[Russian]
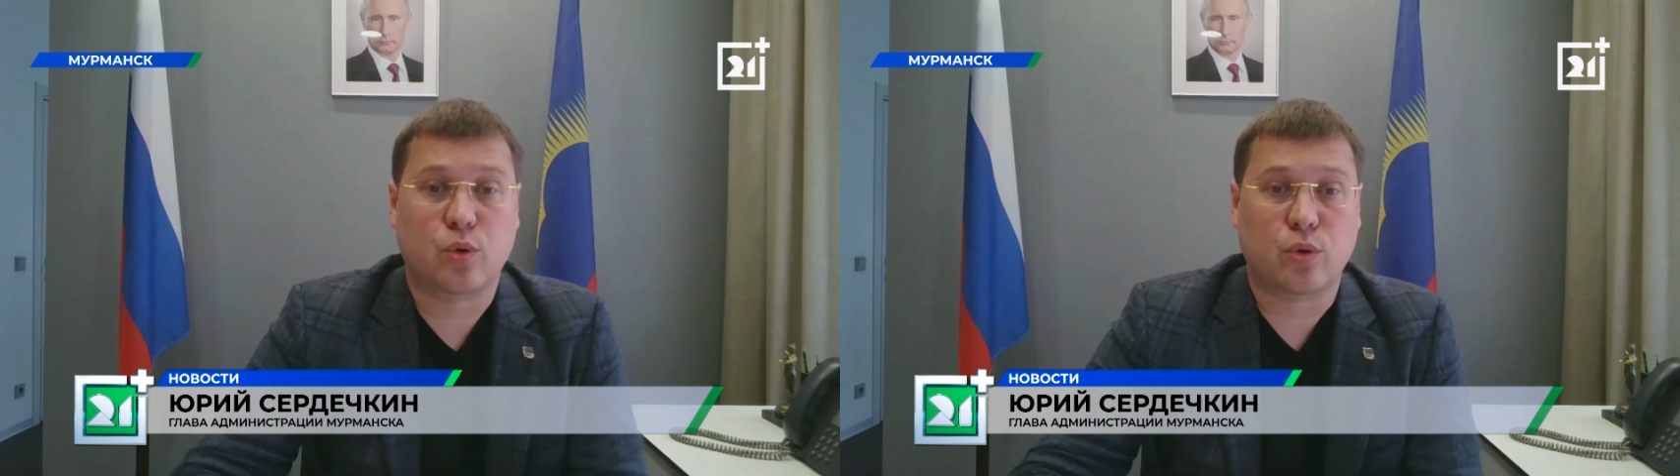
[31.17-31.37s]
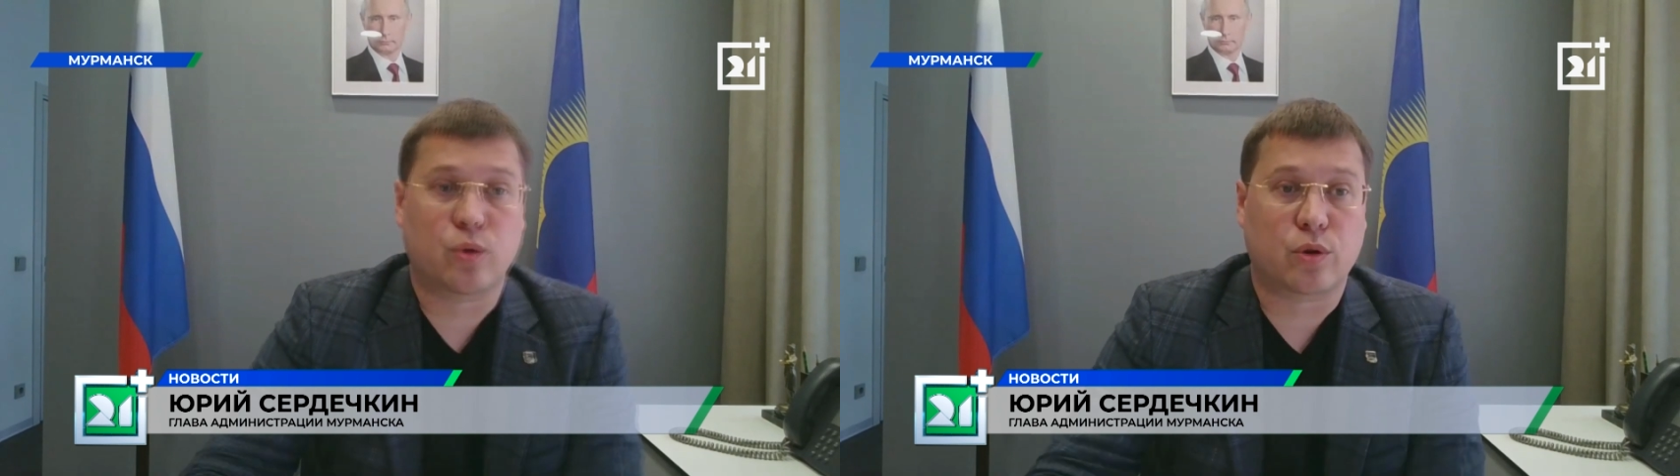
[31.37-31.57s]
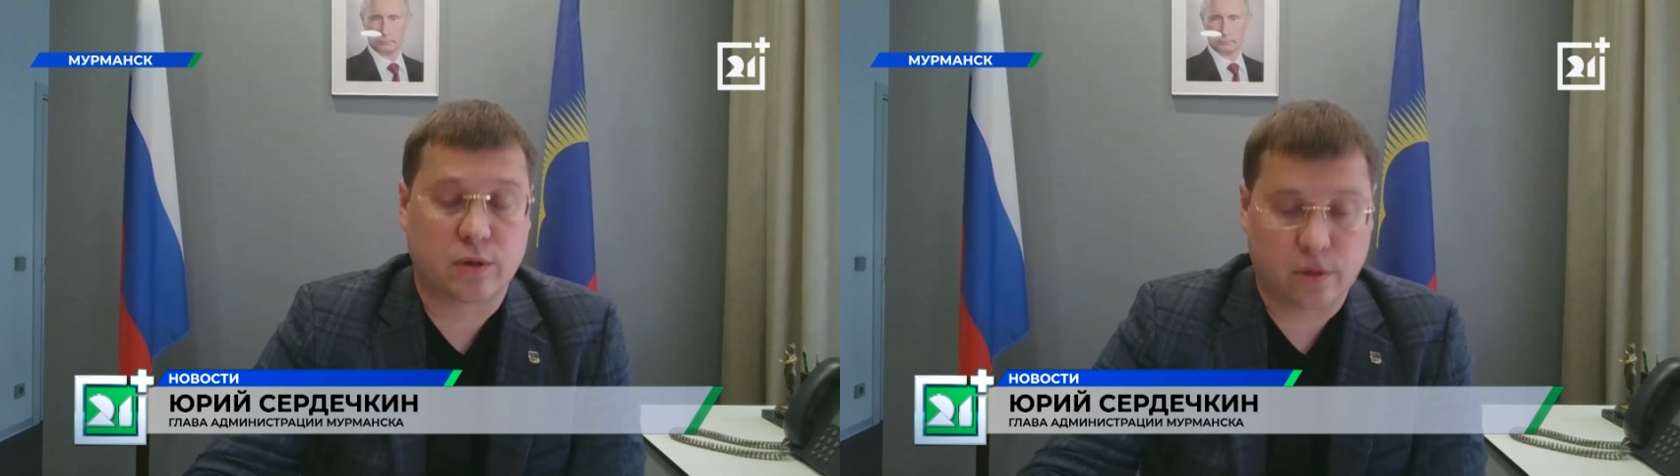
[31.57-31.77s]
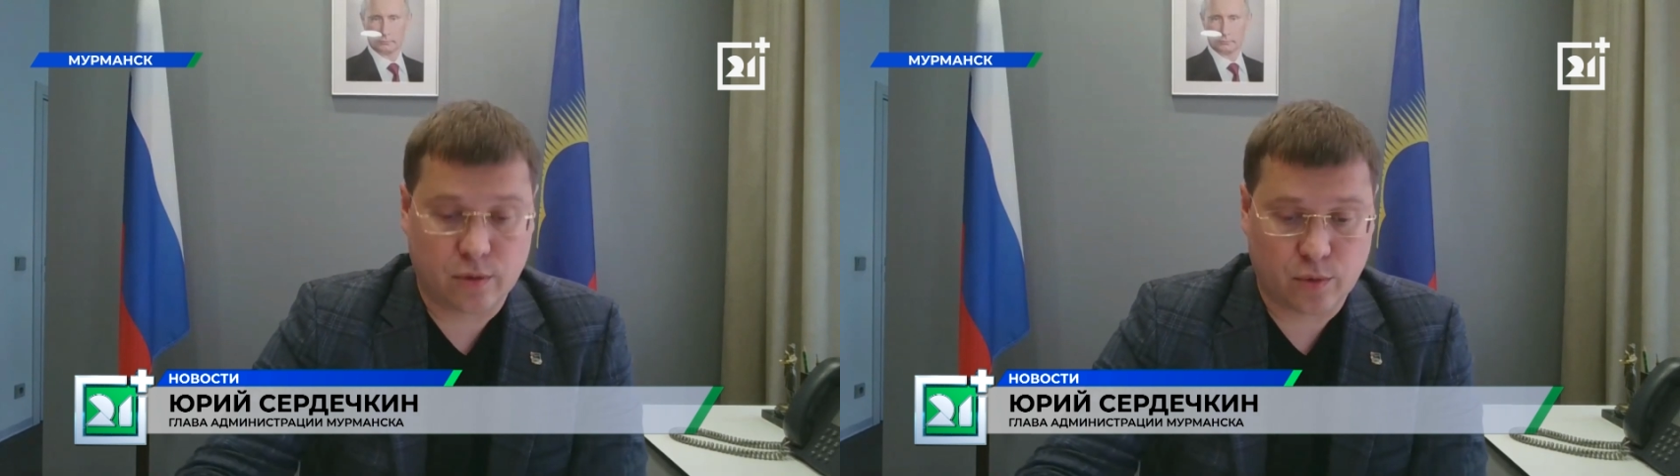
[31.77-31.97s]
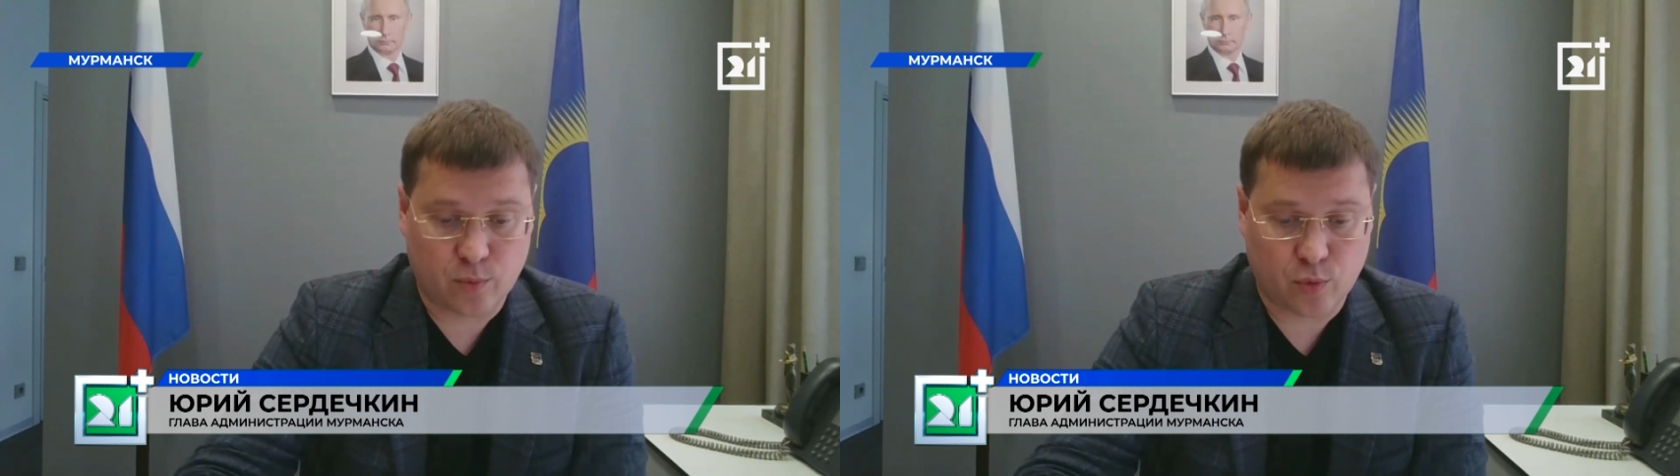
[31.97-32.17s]
школ города
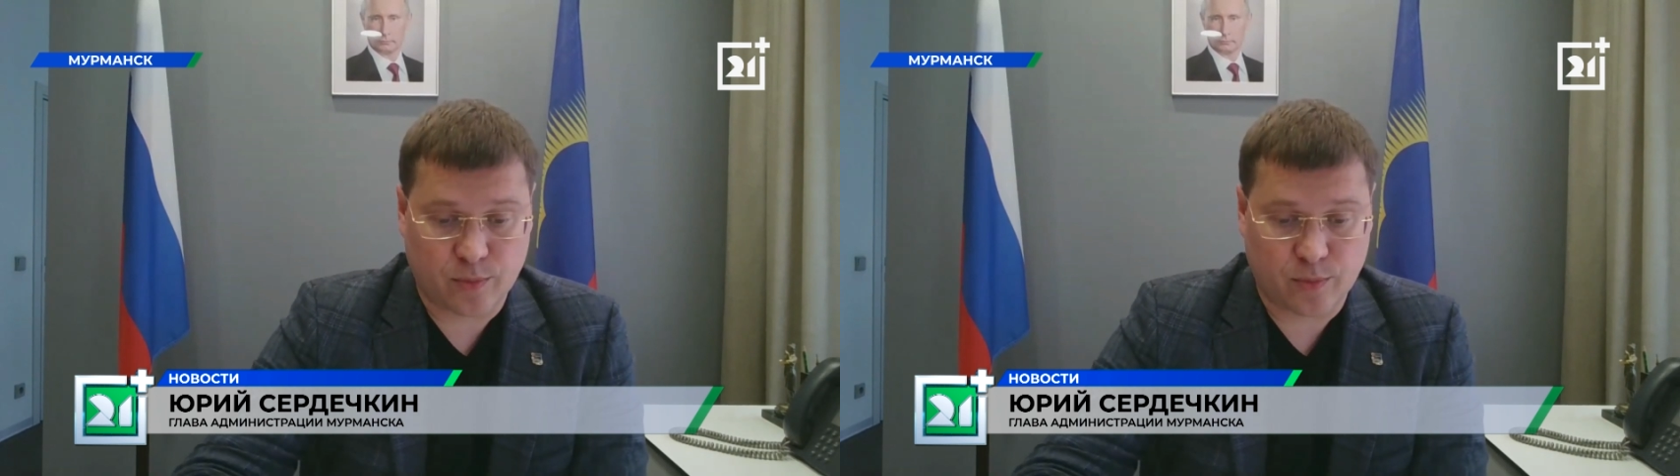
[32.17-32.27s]
Героя